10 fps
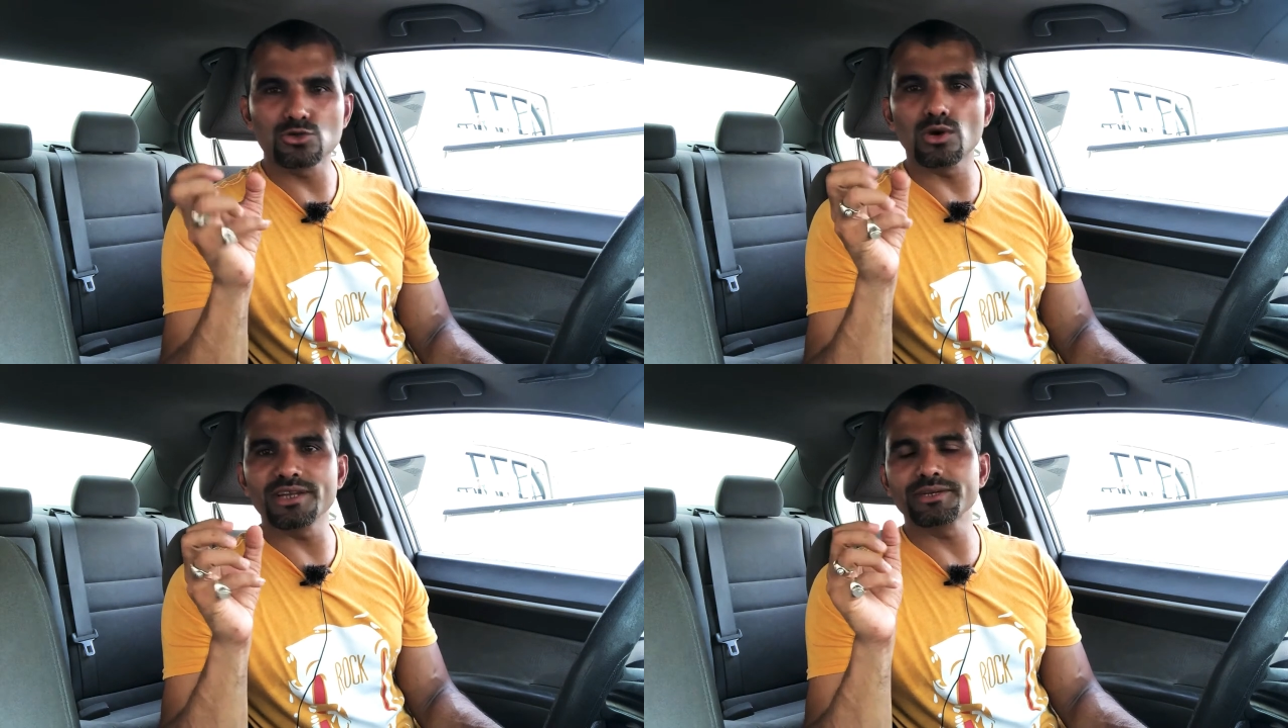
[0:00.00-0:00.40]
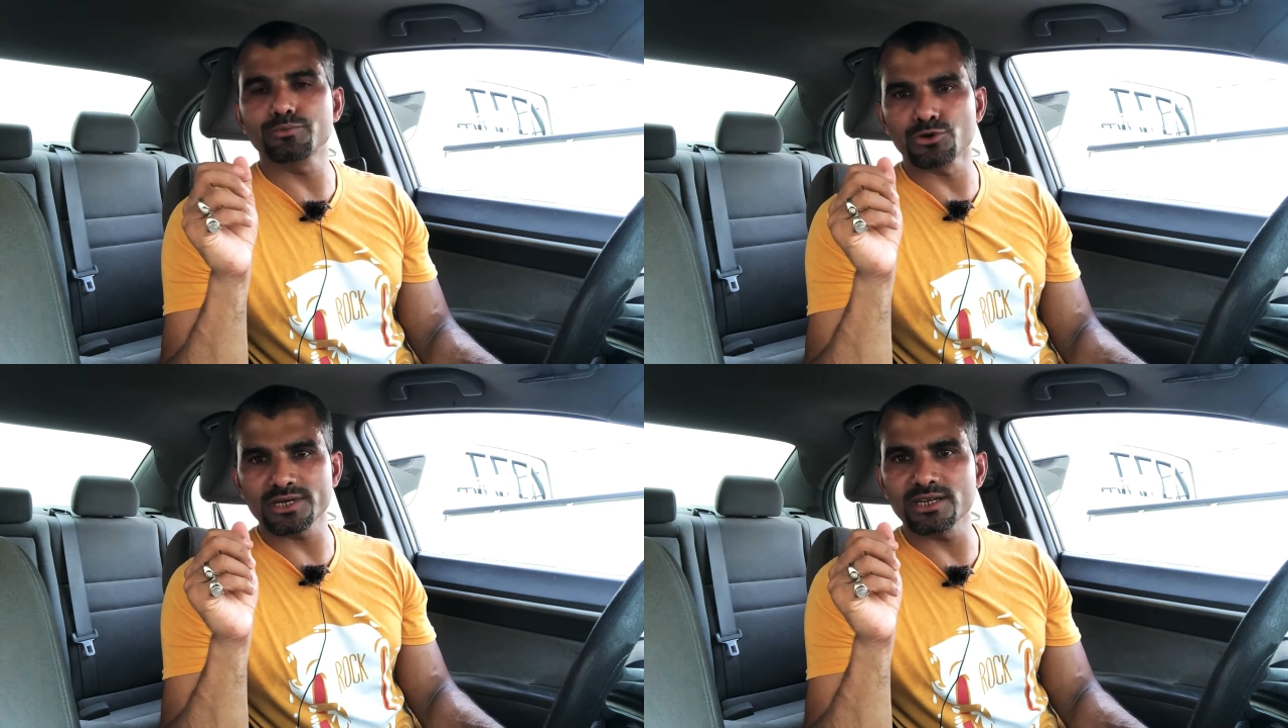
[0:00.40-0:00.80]
কোয়ালিটি
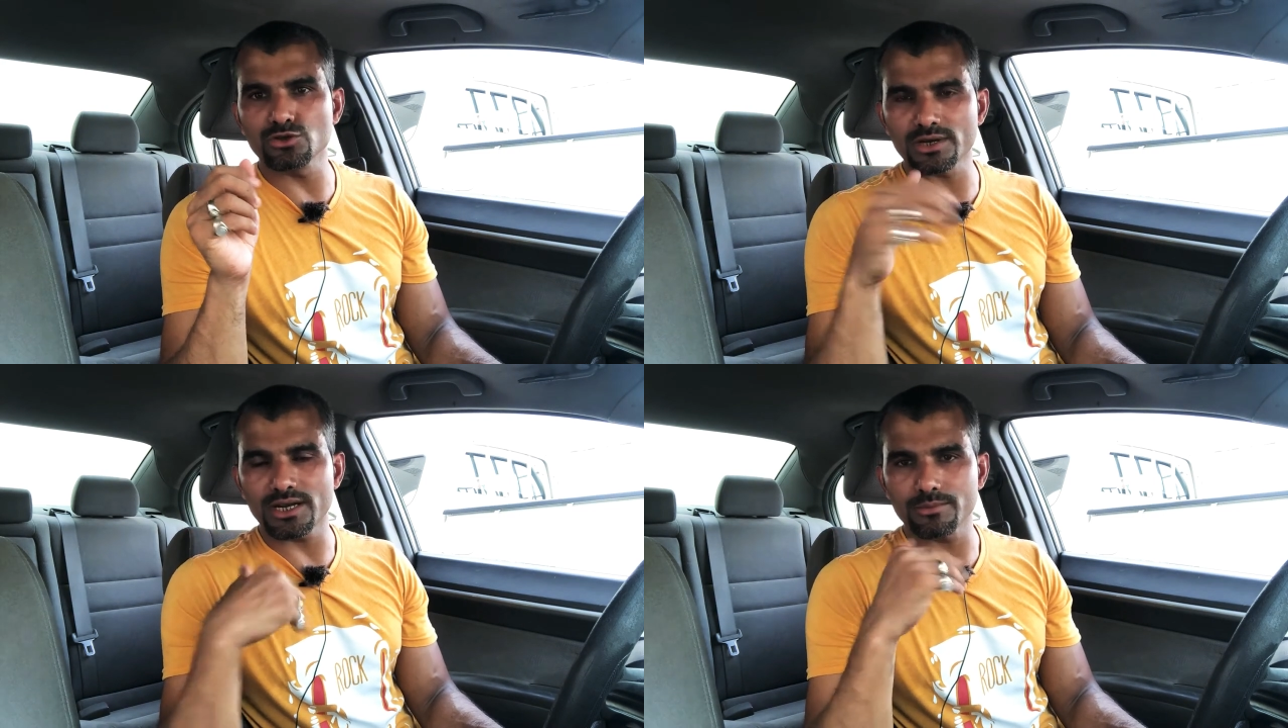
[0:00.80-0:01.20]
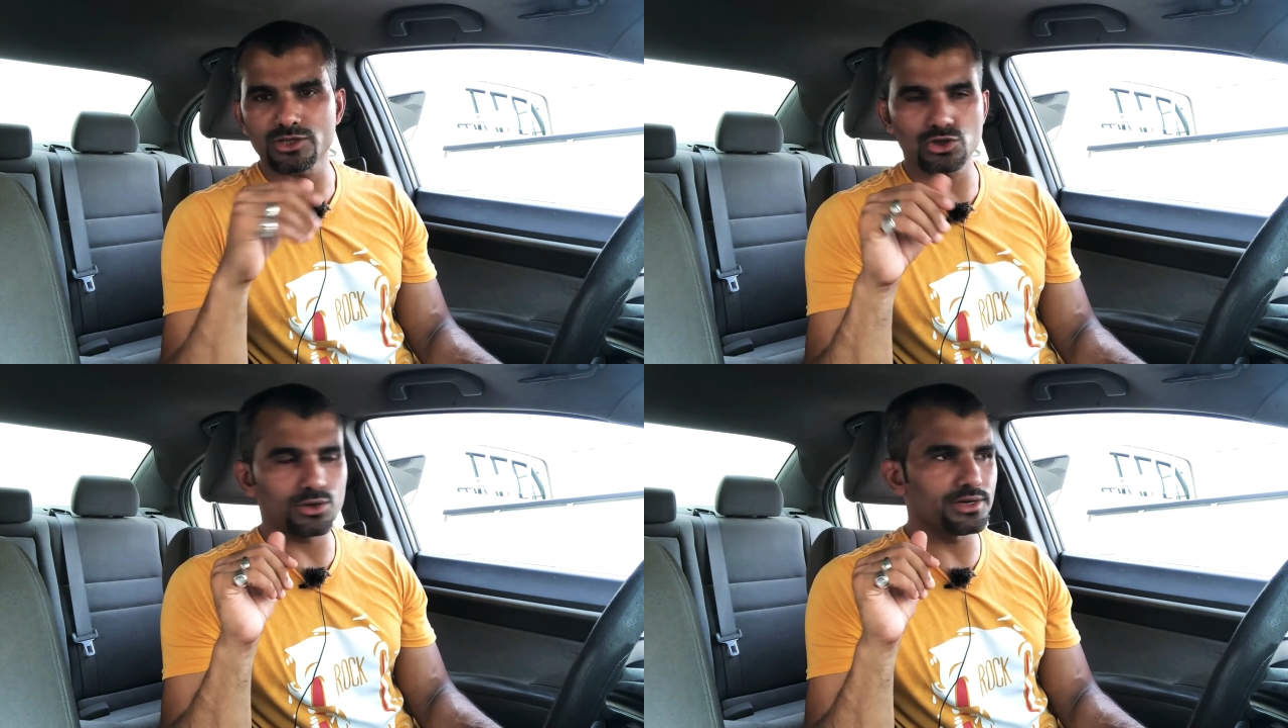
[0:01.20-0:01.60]
প্রোটিনের দরকার আমাদের
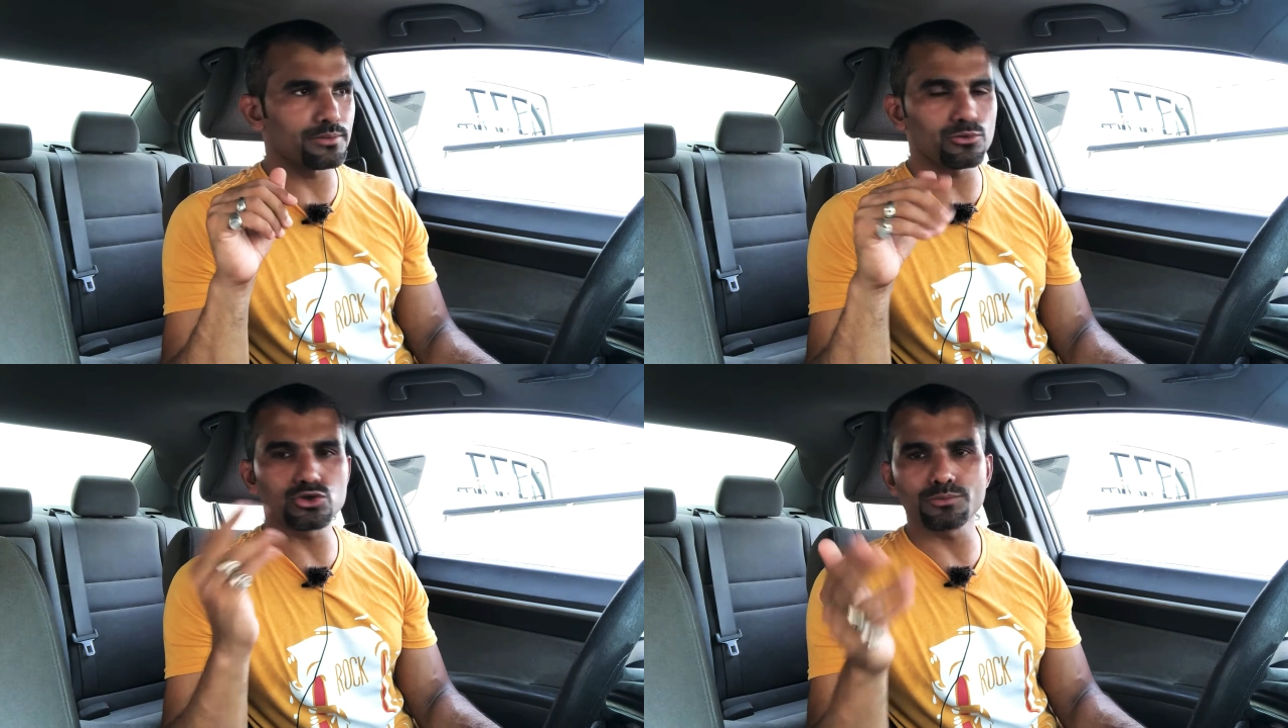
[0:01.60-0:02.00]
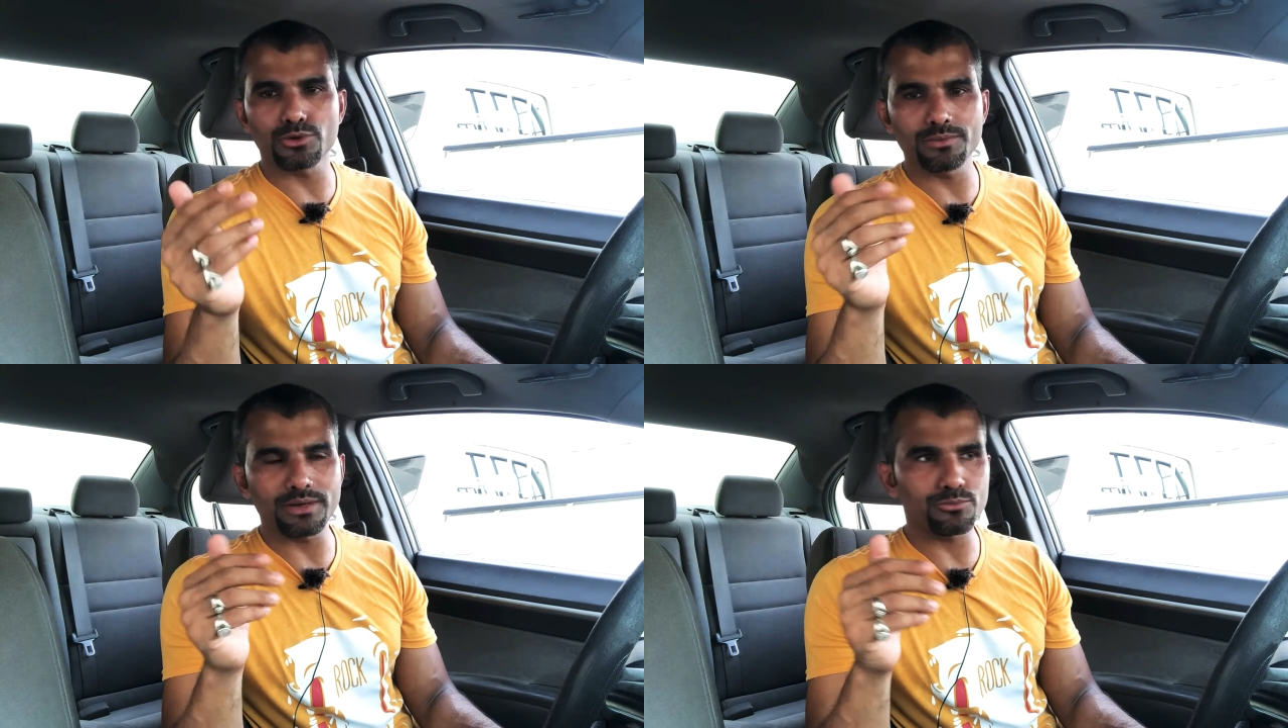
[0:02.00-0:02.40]
শরীরে প্রচুর
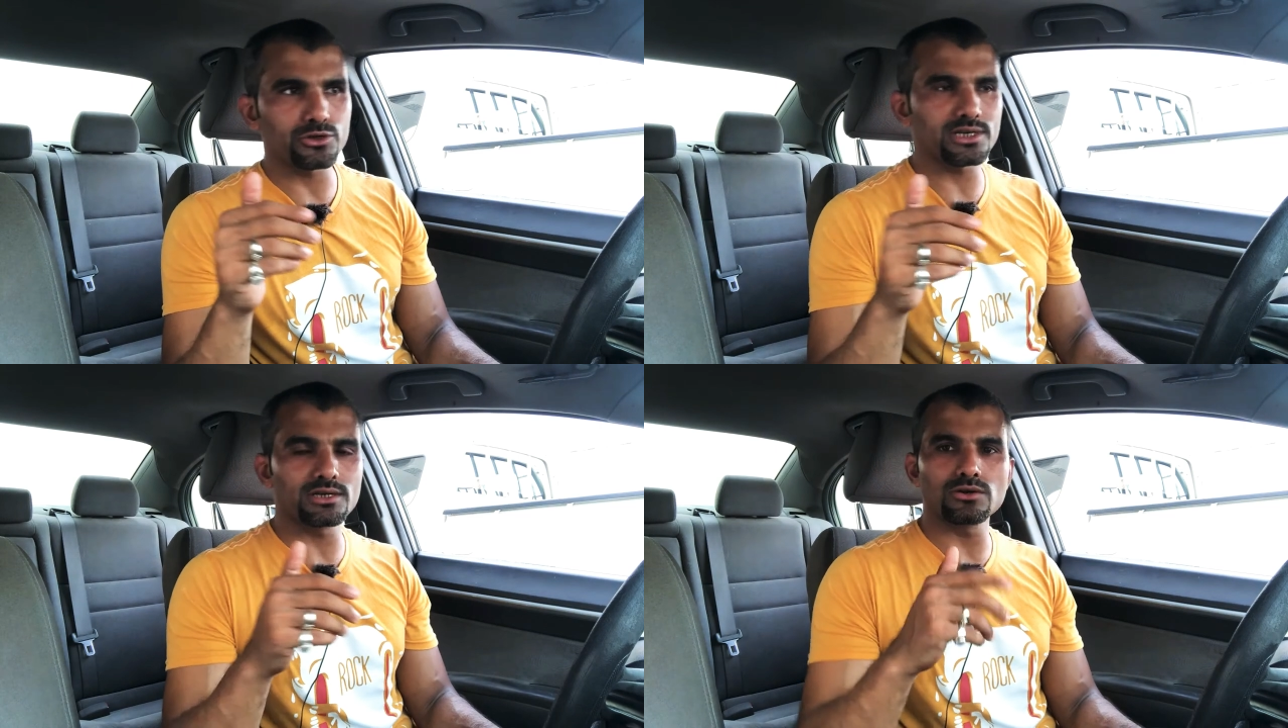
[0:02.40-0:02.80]
পরিমাণ প্রোটিন